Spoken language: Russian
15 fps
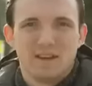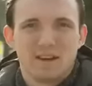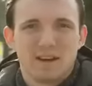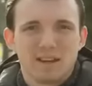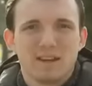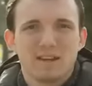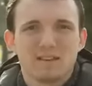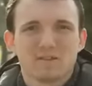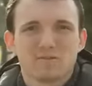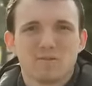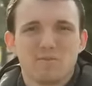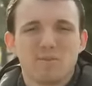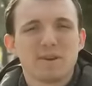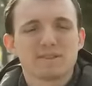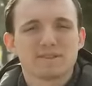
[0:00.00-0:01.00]
Хоккейный
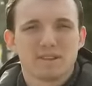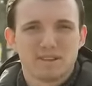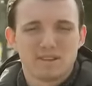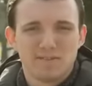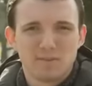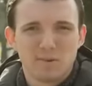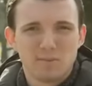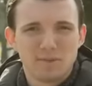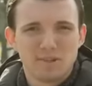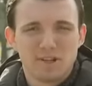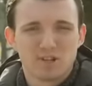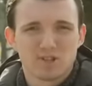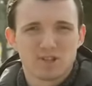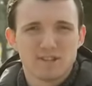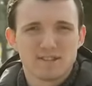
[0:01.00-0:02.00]
клуб «Брест» давно
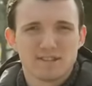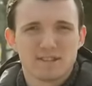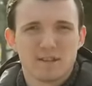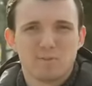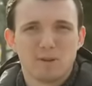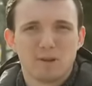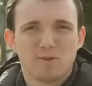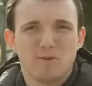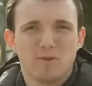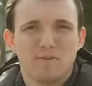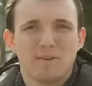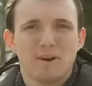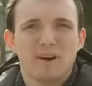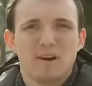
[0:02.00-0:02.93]
потерял шансы на плей-офф.